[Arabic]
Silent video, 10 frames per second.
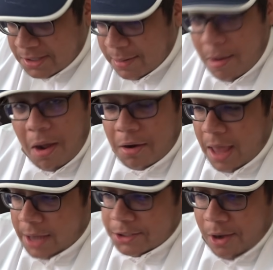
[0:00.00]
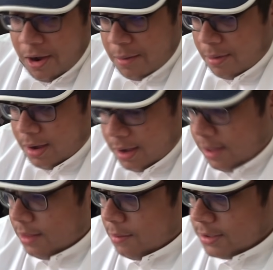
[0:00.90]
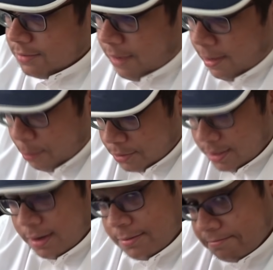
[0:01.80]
جمال عادي يعني شو أنا بصرف عليه مشكلة